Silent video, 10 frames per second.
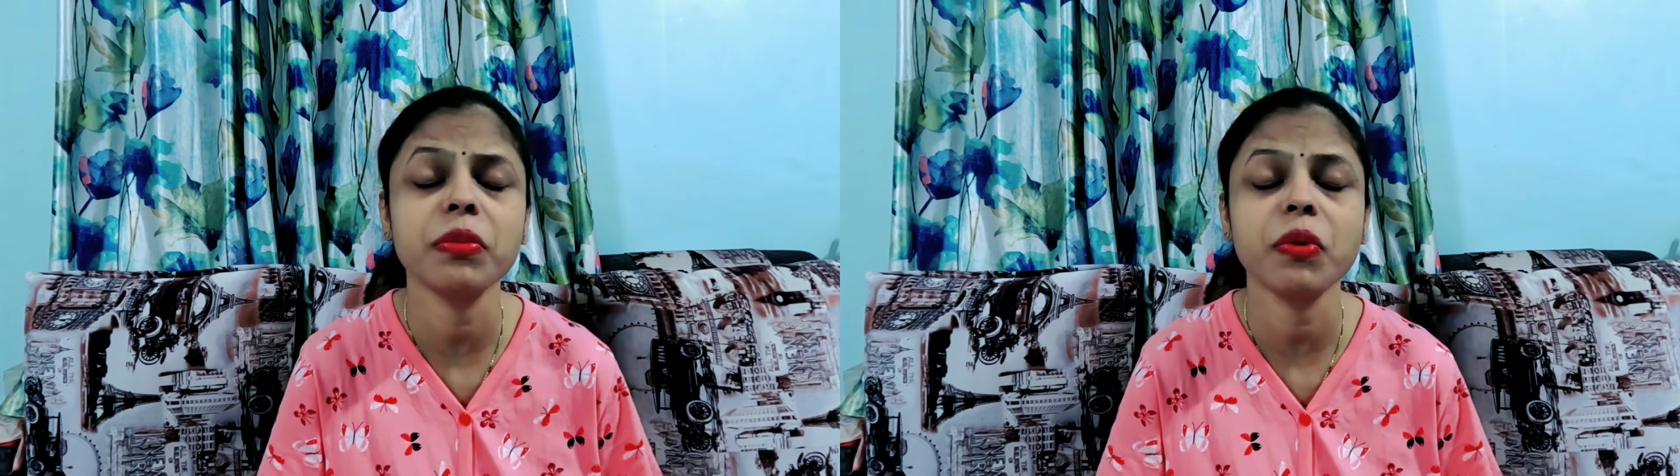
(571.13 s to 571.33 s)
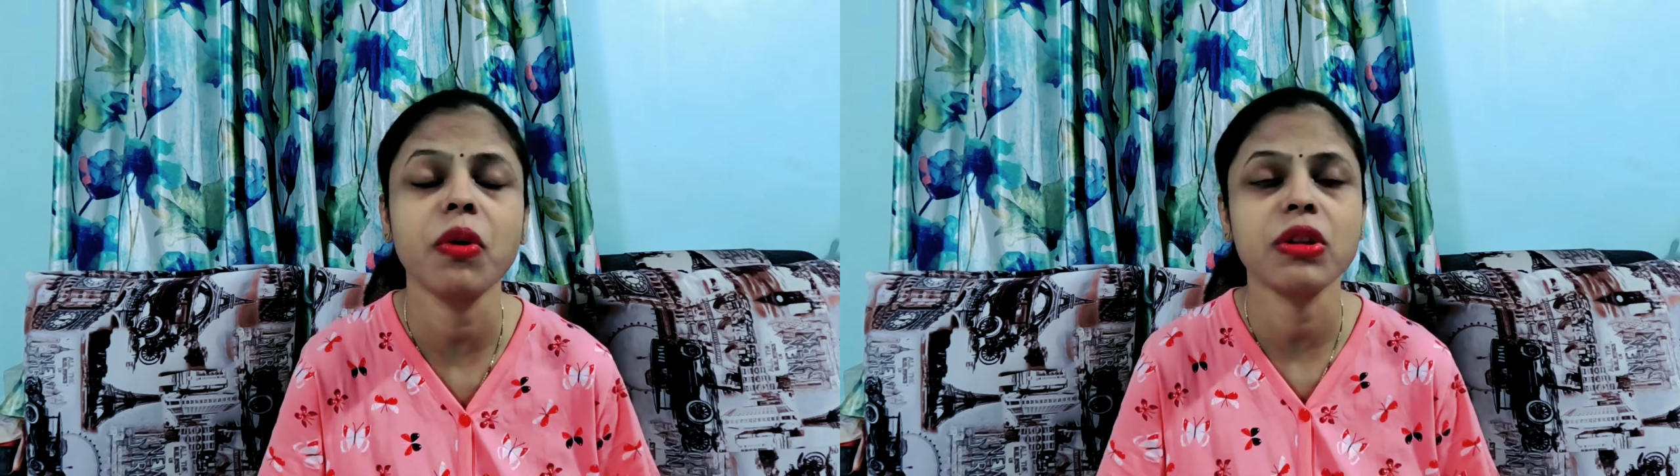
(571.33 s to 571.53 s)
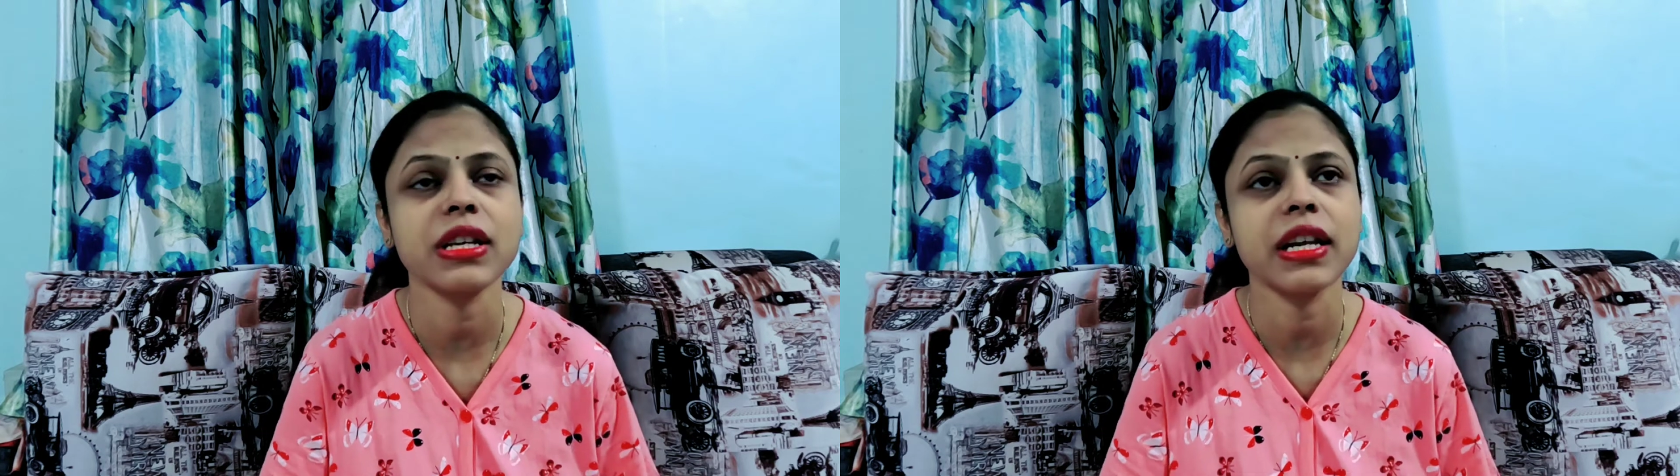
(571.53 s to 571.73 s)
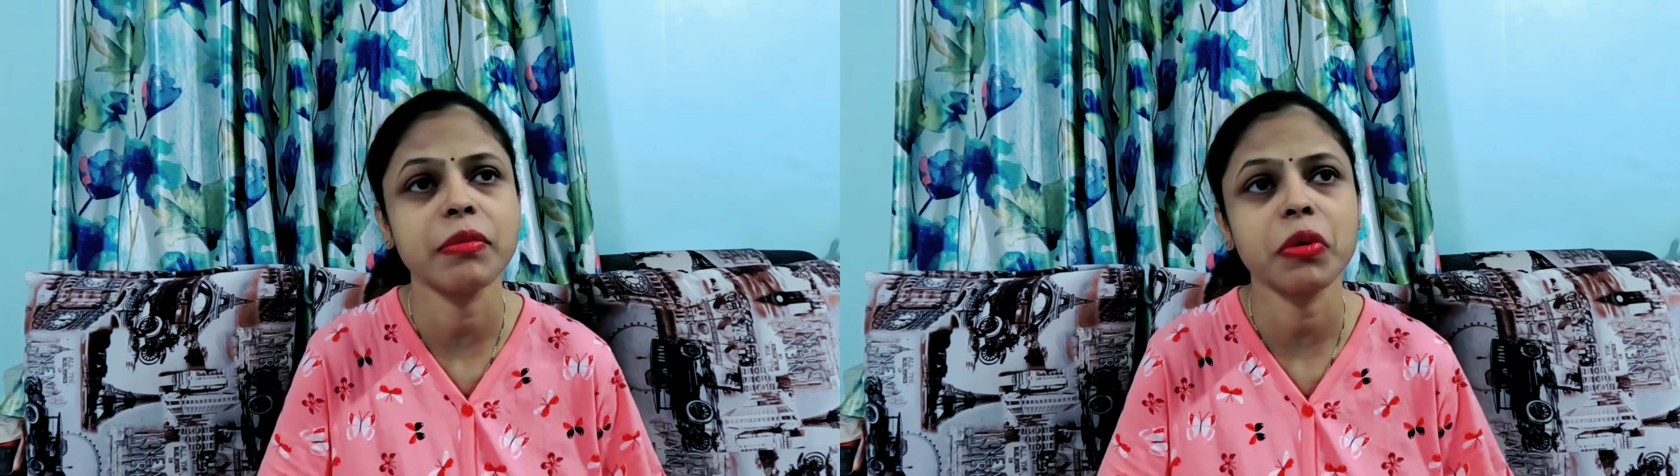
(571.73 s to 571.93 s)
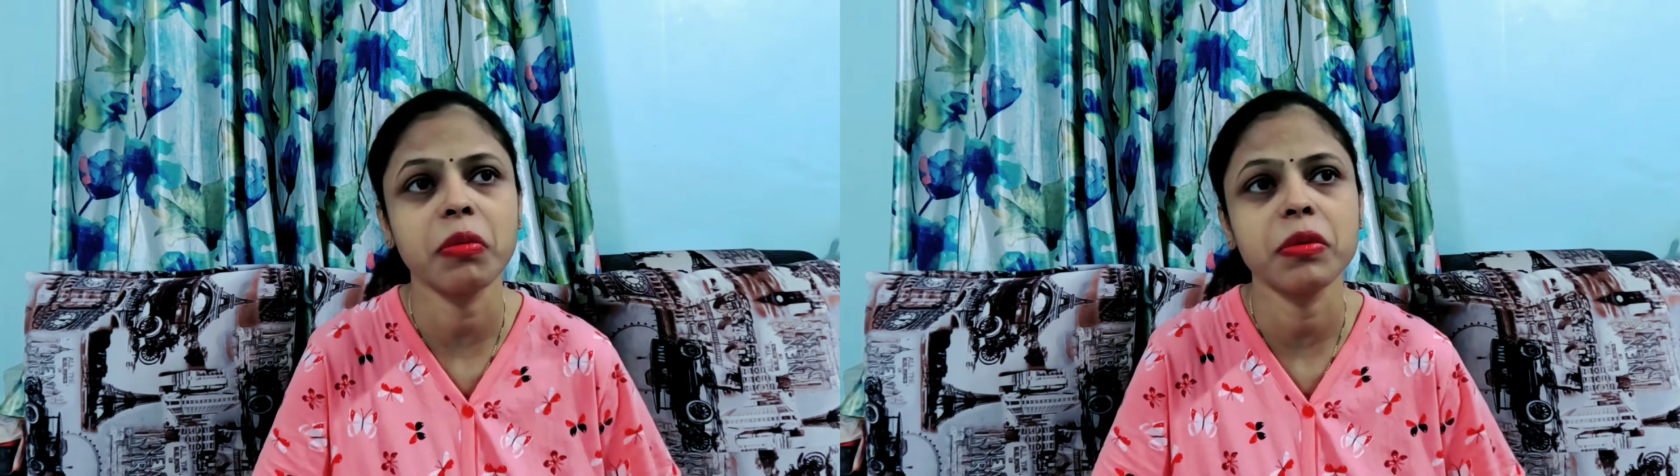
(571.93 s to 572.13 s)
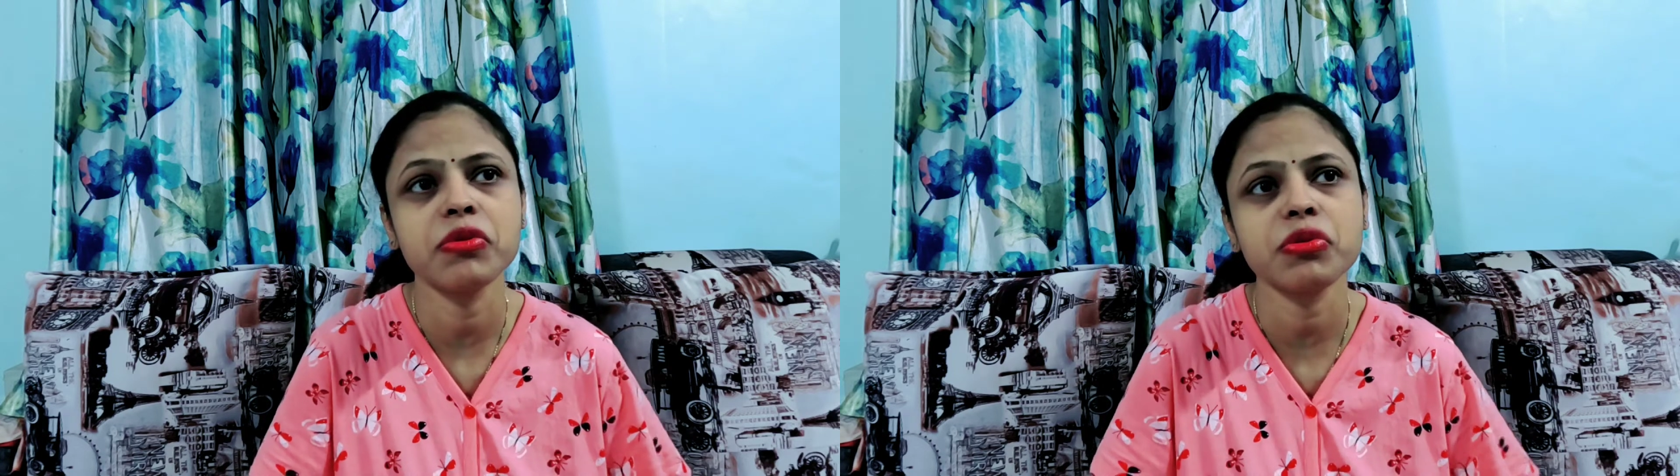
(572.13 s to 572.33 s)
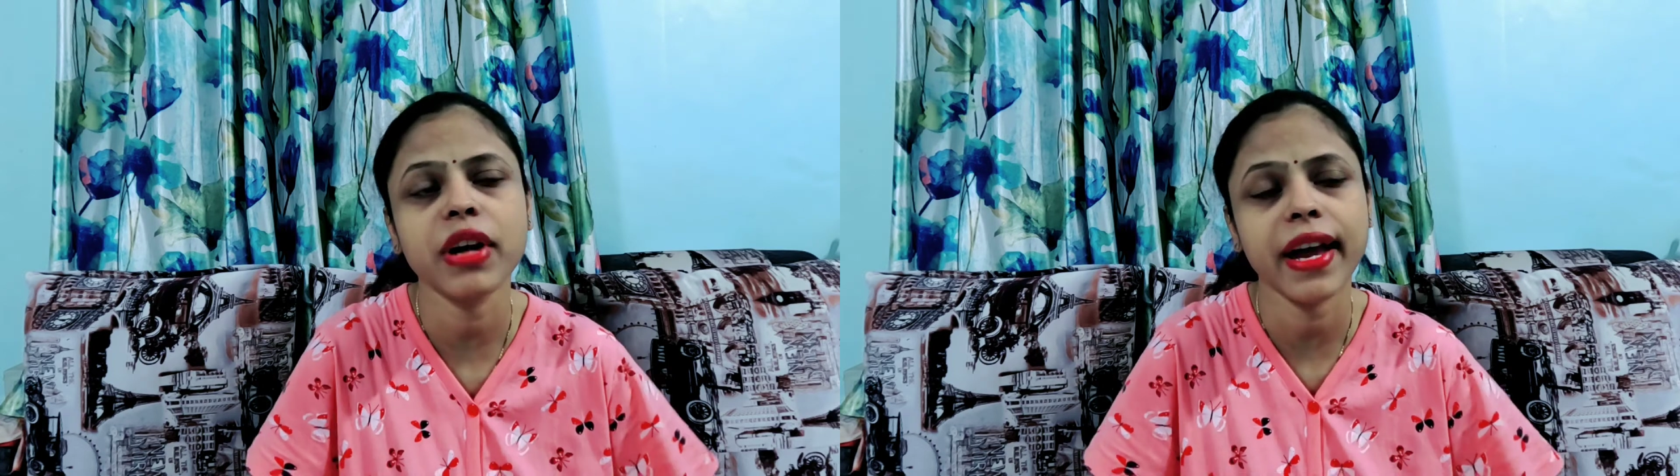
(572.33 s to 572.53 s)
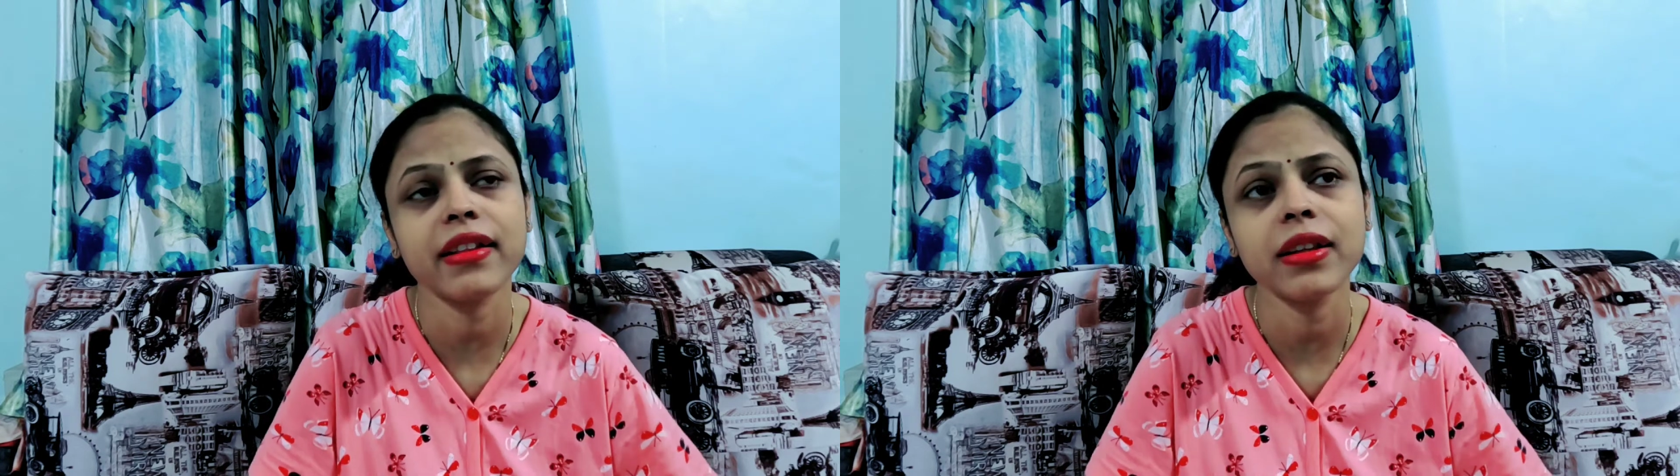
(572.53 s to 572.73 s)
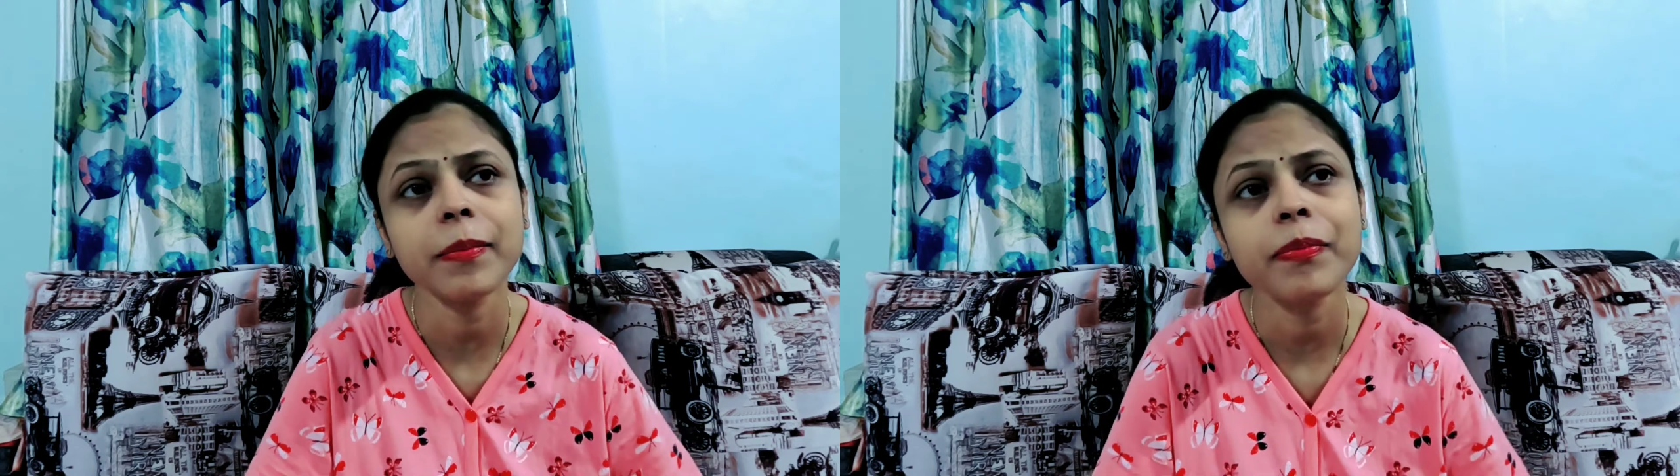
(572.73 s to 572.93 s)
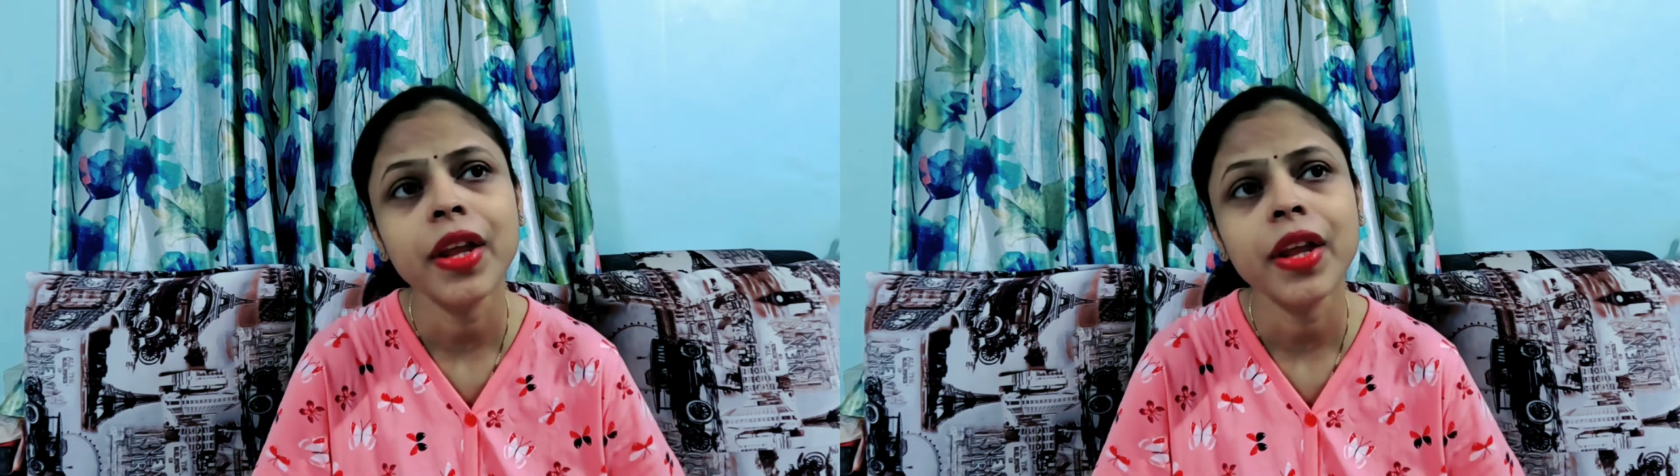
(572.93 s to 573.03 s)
बहुत सारी प्रॉब्लम्स उठाई थी